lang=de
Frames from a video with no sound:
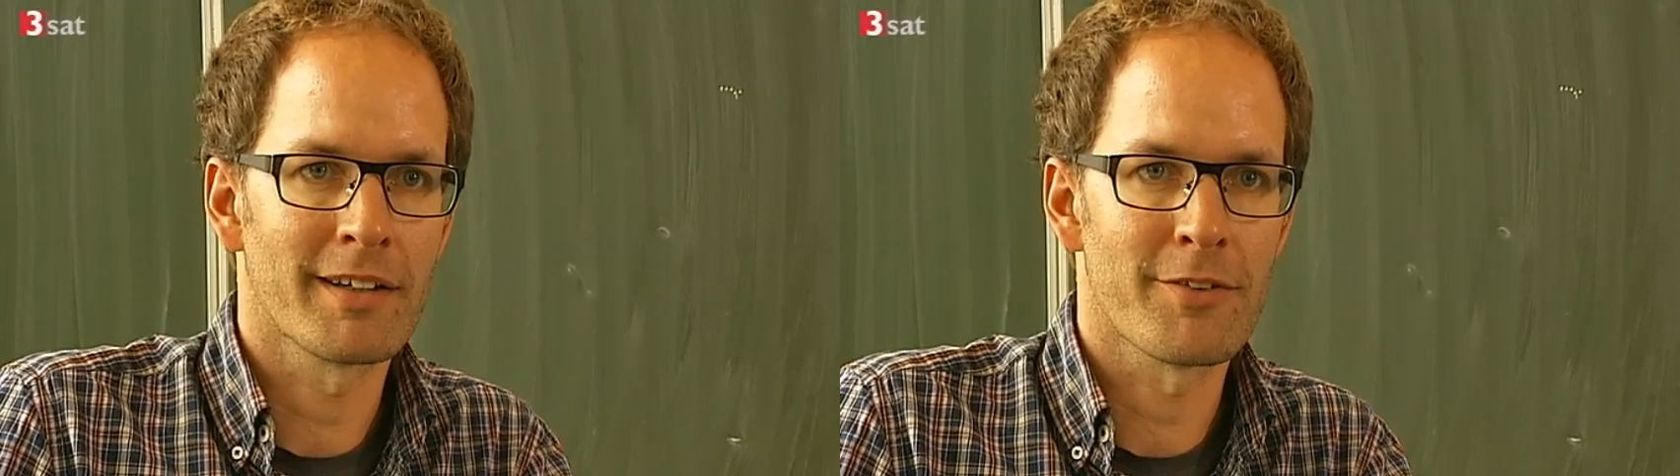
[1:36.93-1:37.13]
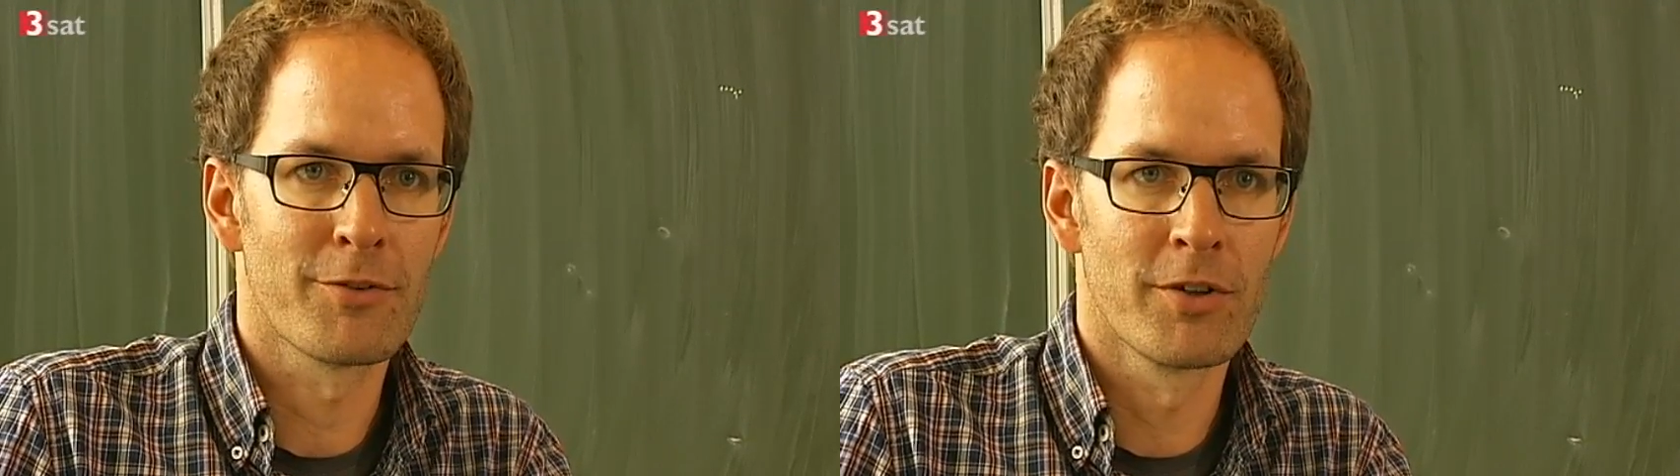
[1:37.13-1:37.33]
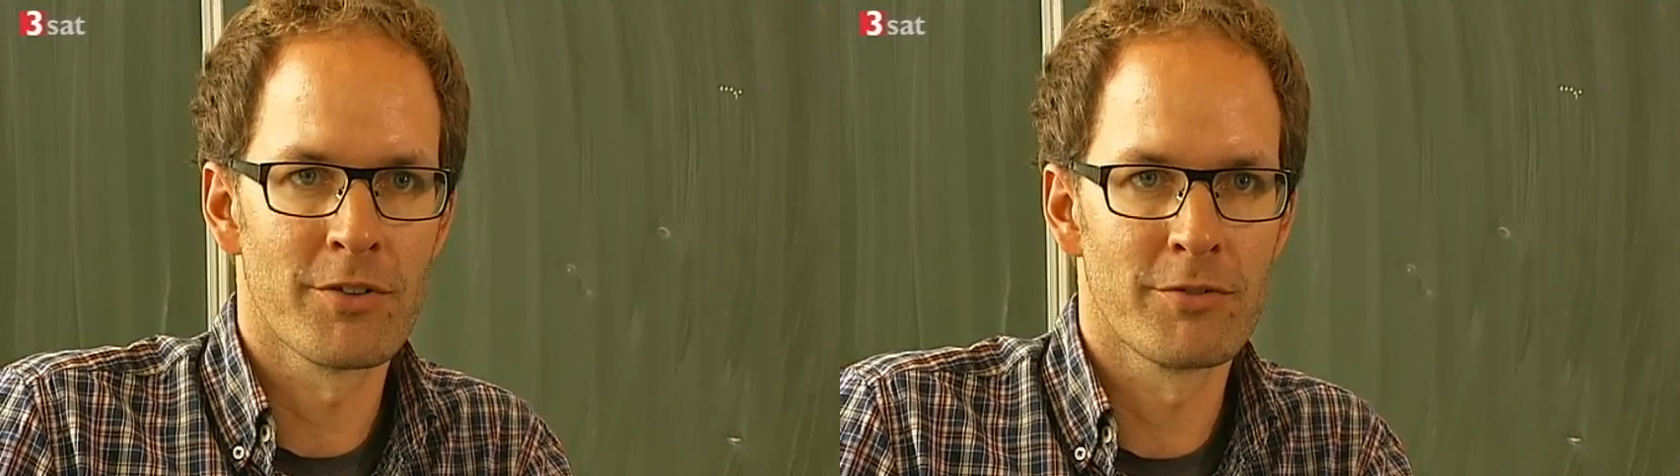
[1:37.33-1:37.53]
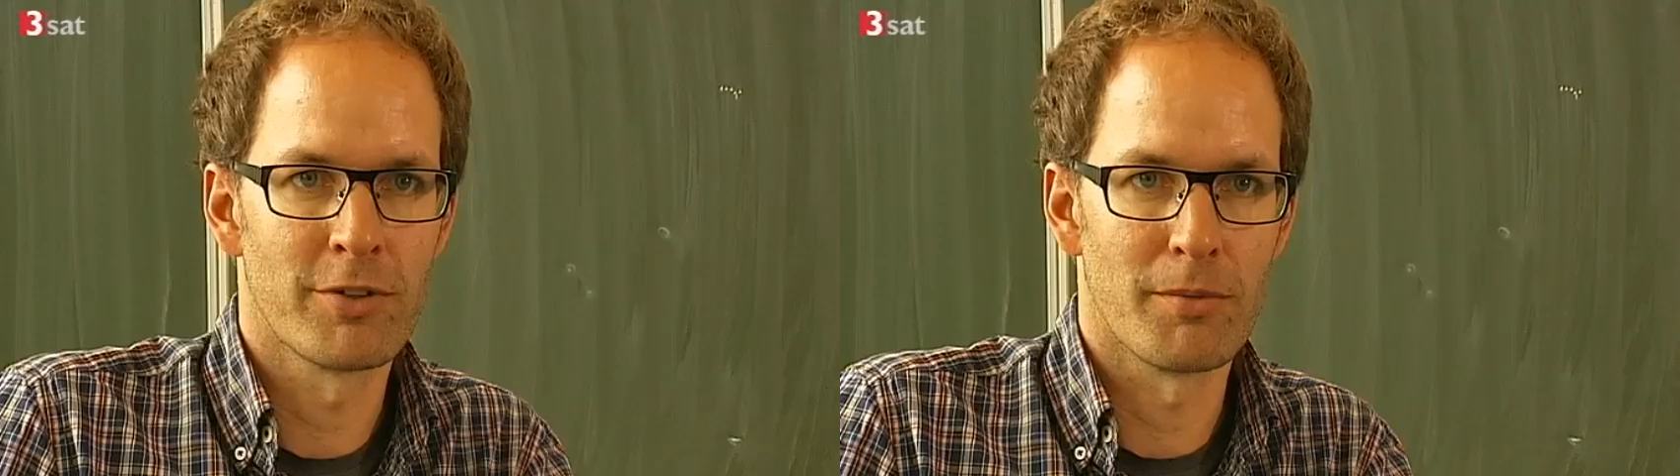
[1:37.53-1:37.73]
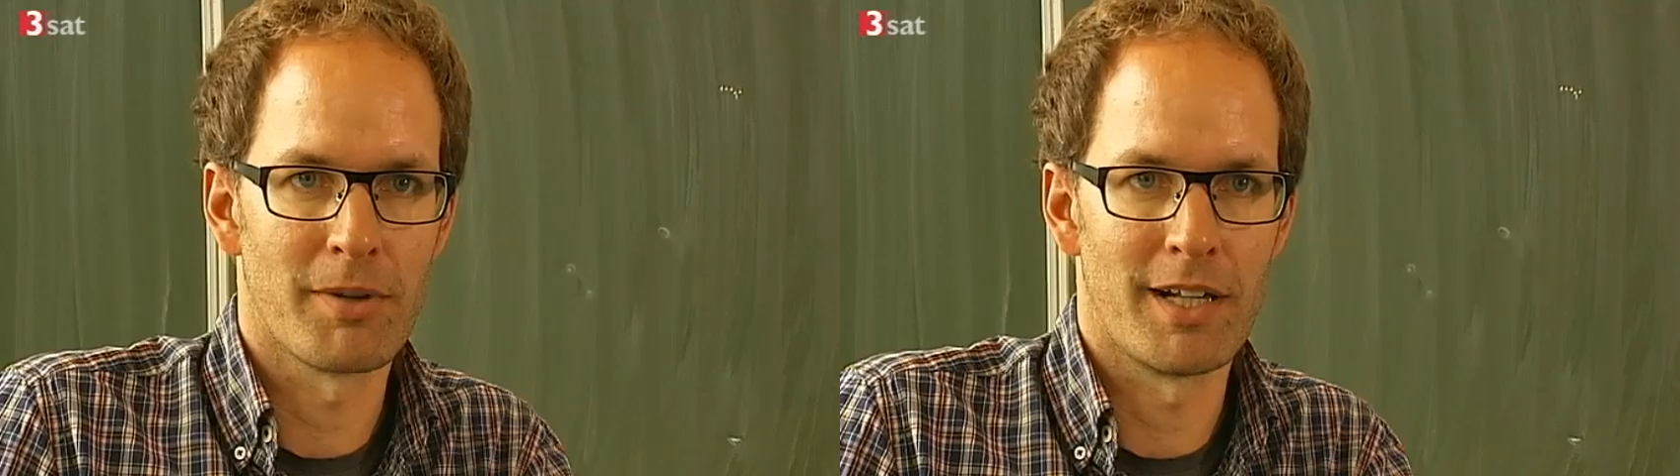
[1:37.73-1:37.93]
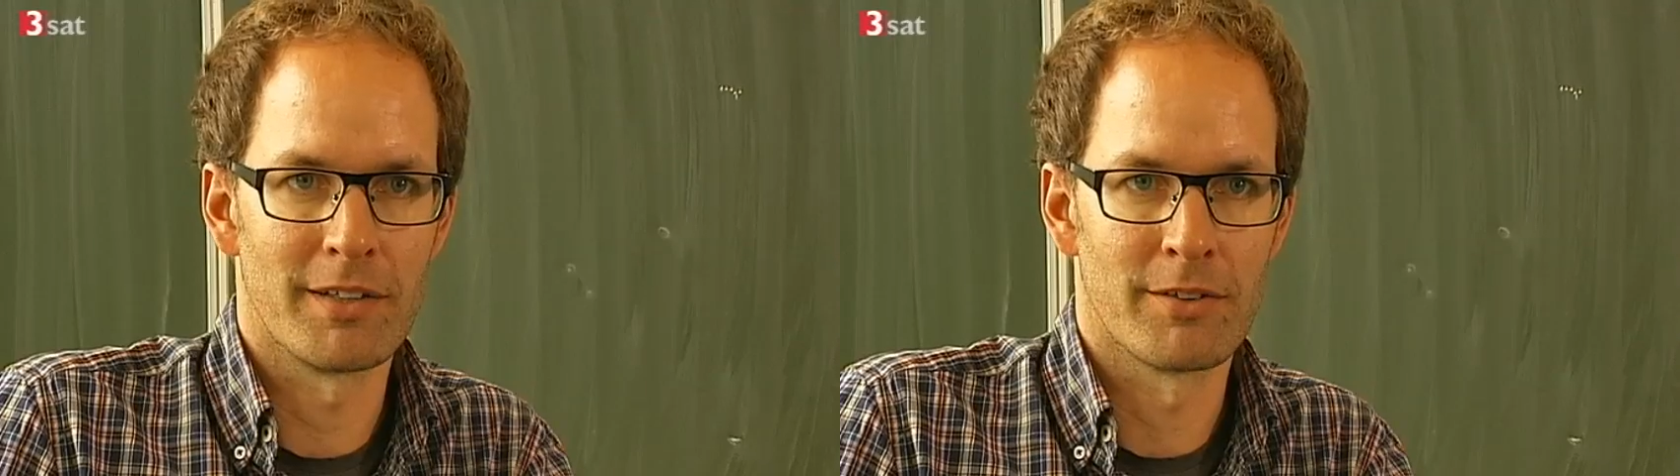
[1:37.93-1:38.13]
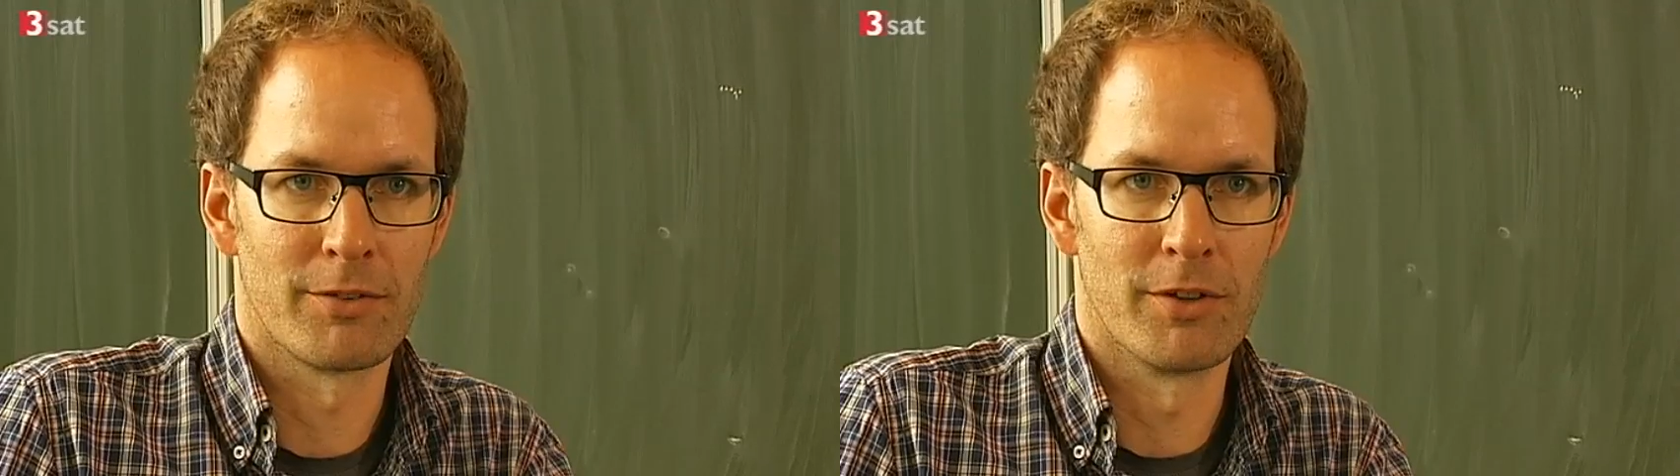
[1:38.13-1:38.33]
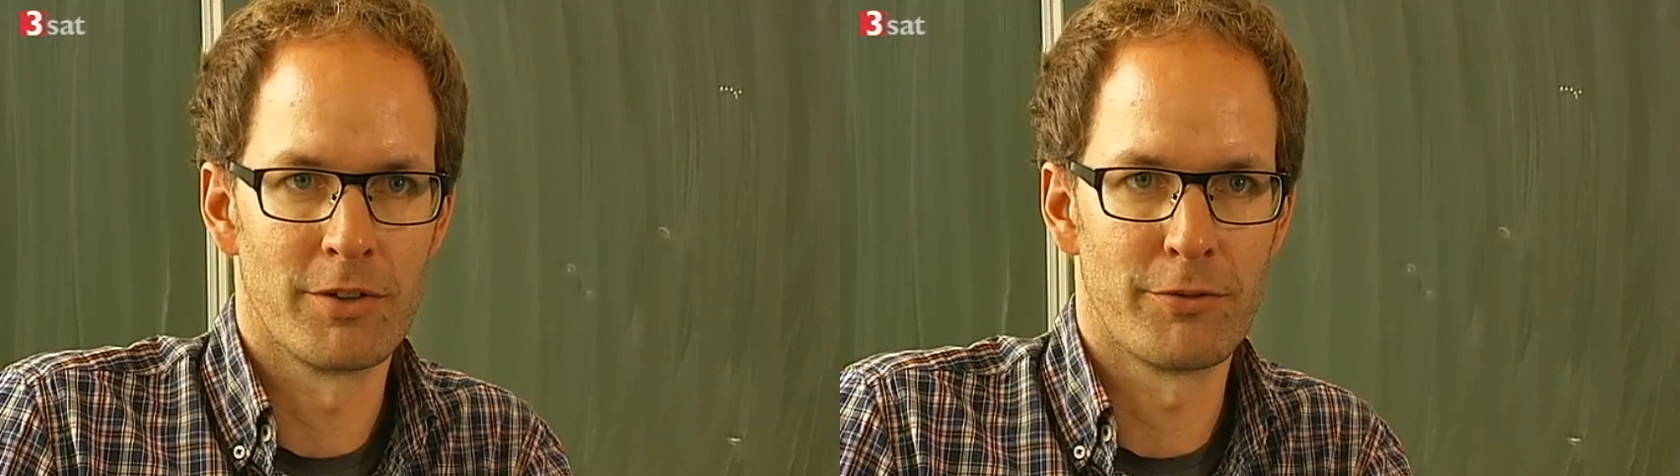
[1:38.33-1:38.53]
Ressourcenvorbehalt
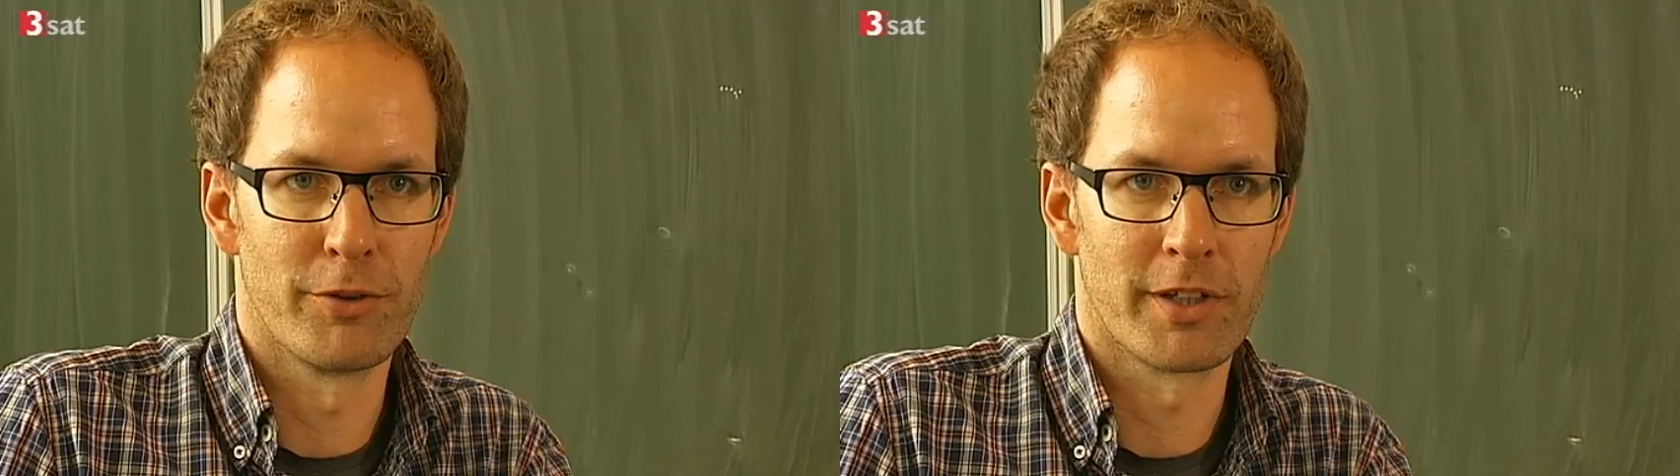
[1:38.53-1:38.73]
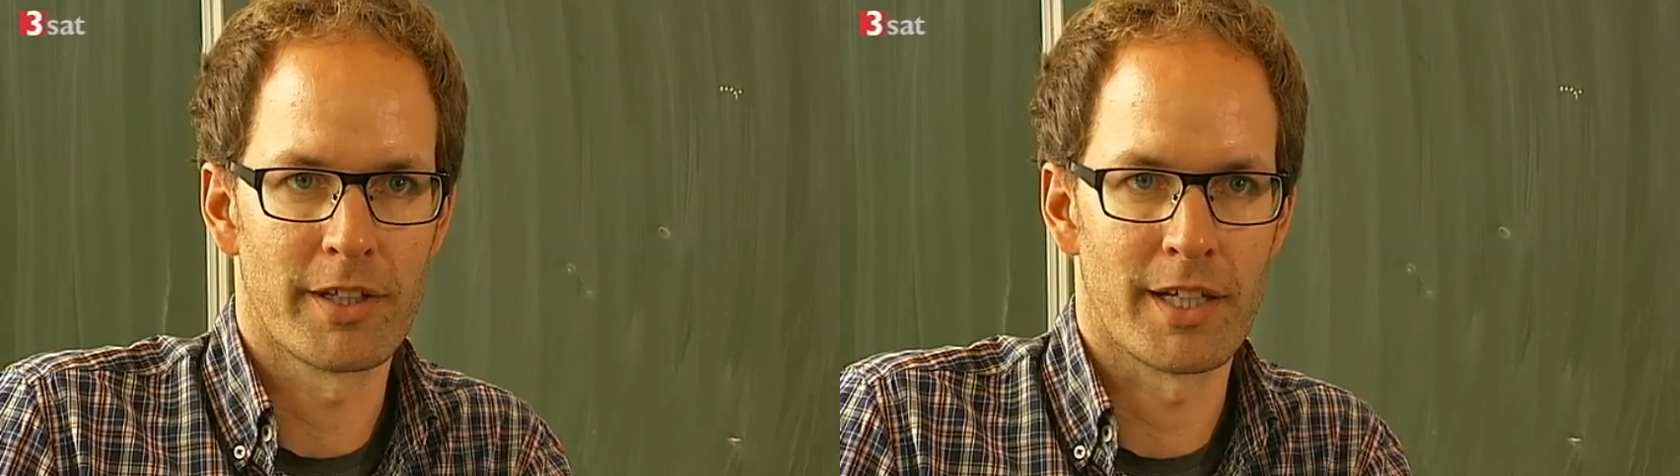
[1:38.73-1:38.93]
durchführen